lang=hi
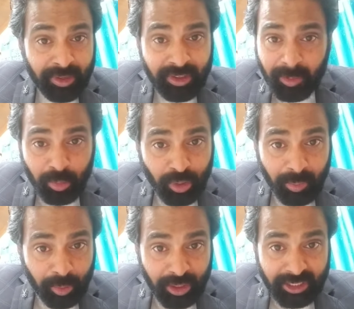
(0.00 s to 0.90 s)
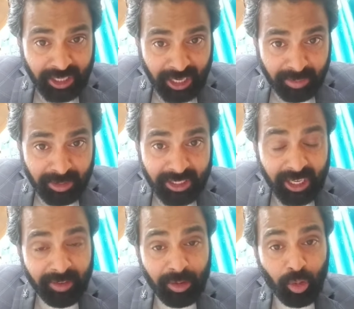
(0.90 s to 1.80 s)
सबको ये प्रोटेक्शन नहीं मिलता
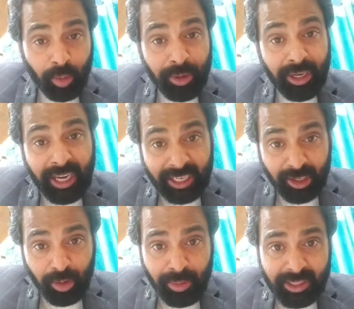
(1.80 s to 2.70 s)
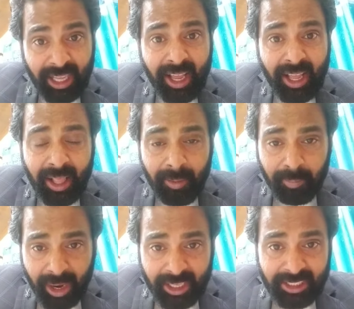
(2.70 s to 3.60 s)
केवल कॉरपोरेट डेटर को मिलता है
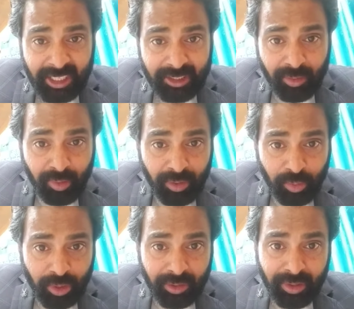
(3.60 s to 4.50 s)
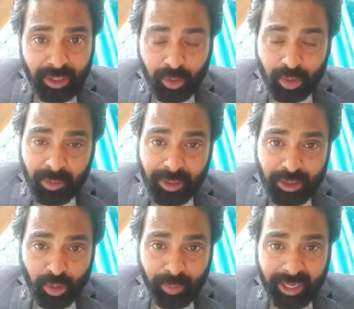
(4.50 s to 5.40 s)
बाकी सेक्शन 141 निगोशियबल
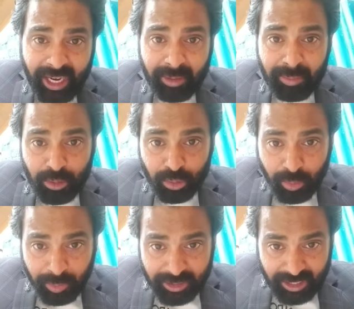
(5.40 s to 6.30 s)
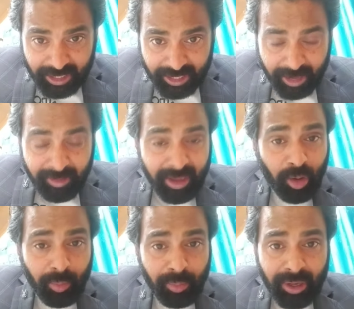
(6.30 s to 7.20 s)
इंस्ट्रूमेंट एक्ट में जो जो पर्सन लिखे हुए हैं
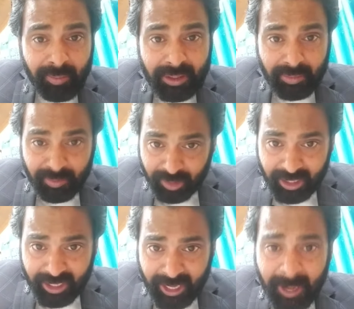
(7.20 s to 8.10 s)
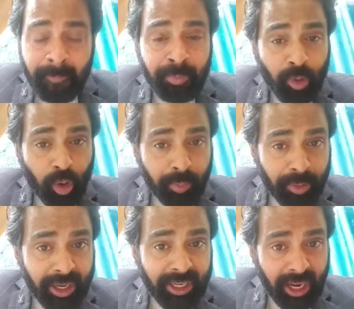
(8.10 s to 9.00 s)
कॉरपोरेट वर्ल्ड के
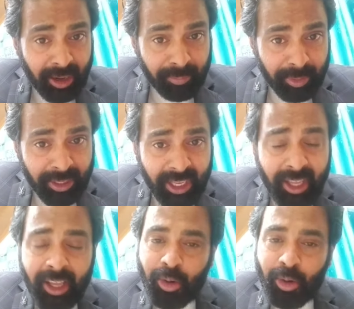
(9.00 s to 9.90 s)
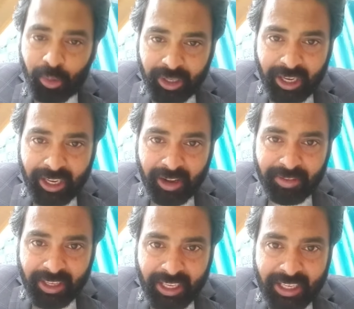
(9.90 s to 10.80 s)
कॉरपोरेट या कंपनी के उनके खिलाफ
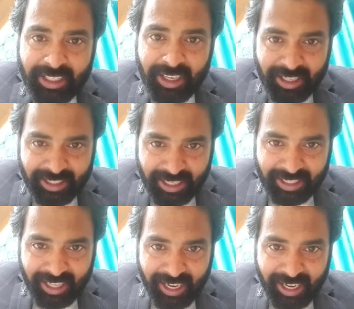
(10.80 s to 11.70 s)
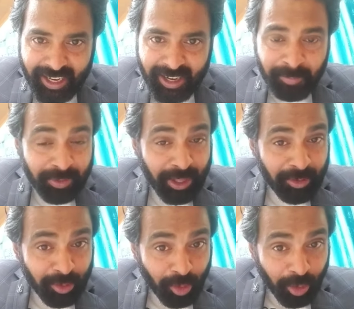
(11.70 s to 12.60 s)
ये केस चलता रहेगा
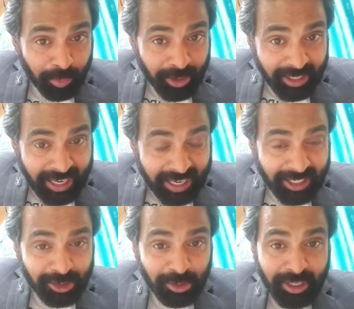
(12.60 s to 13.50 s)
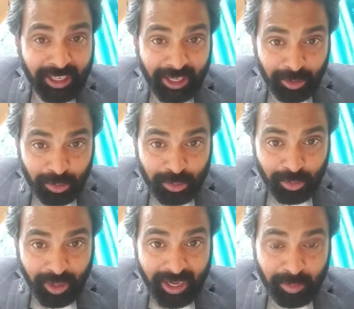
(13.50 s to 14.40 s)
केवल कॉरपोरेट डेटर जो डिक्लेयर हो
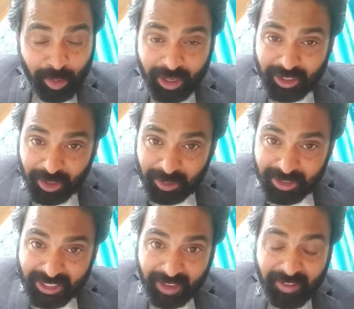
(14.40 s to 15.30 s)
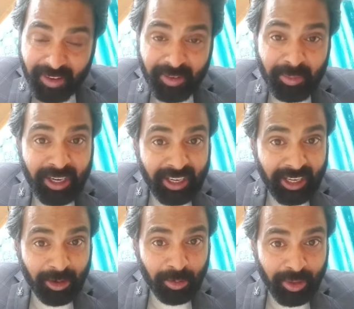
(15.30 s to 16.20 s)
चुका है मोराटोरियम जिसके फेवर में
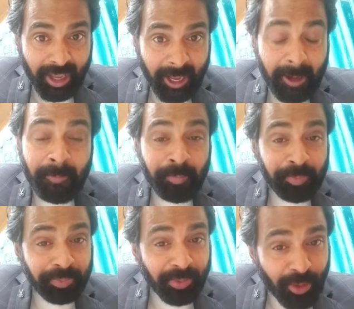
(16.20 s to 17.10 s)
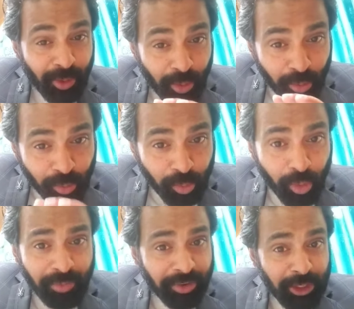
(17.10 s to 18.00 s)
डिक्लेयर हो गया है तो वो
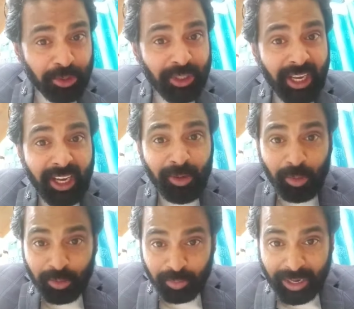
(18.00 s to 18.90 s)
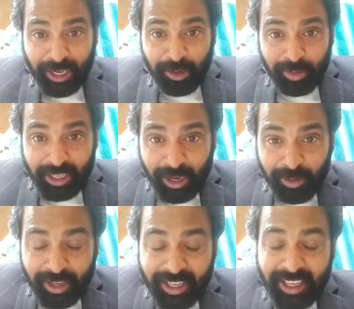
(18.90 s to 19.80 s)
फ्रीज हो जाएगा वो पेंडिंग वहीं का
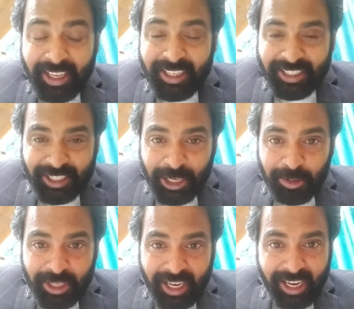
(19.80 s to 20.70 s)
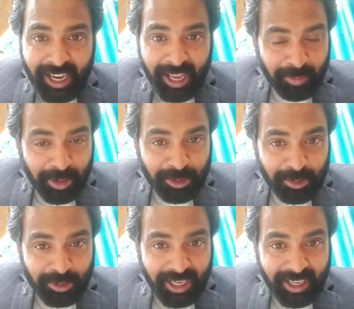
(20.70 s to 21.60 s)
वहीं स्टे हो जाएगा एबियंस हो
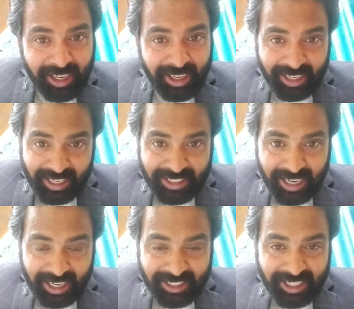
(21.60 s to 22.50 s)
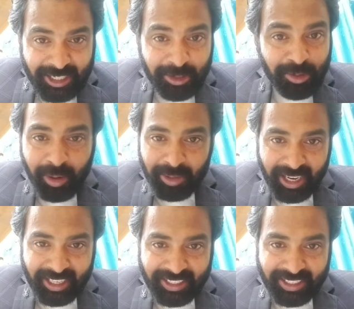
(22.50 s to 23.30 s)
जाएगा अगर केस डालना चाहते हो तो आप डाल नहीं